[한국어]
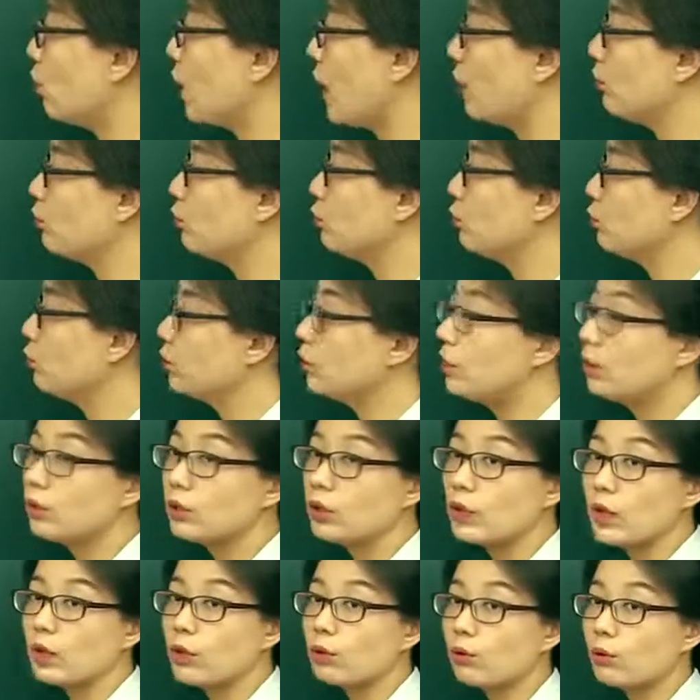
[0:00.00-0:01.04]
앞으로
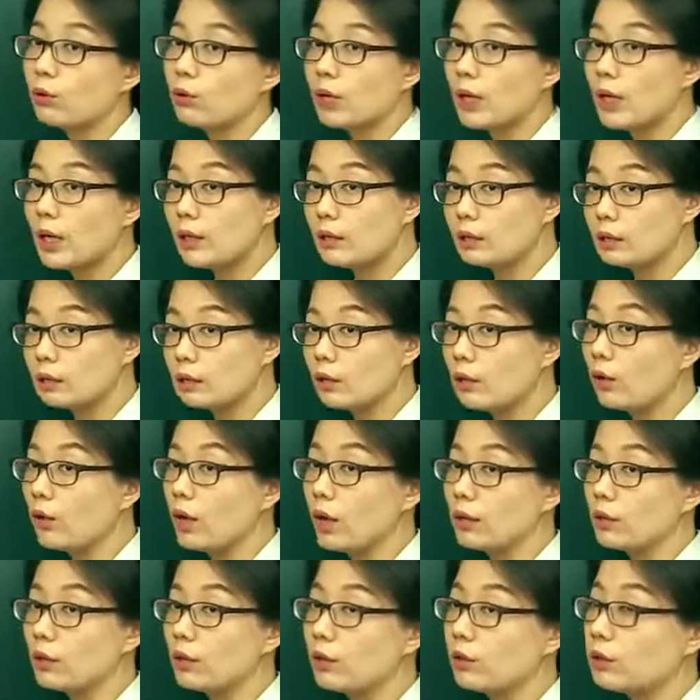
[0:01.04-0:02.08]
튀어나온 것과
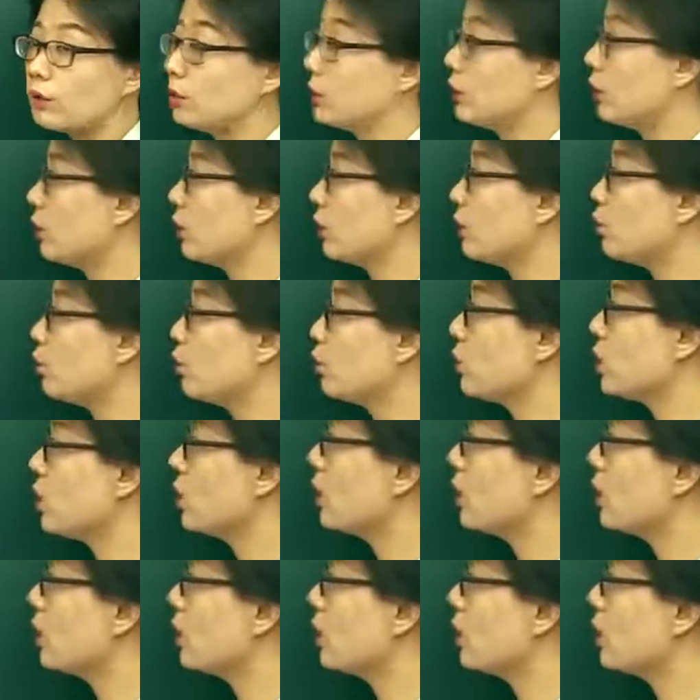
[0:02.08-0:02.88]
들어간 것, 이렇게 존재를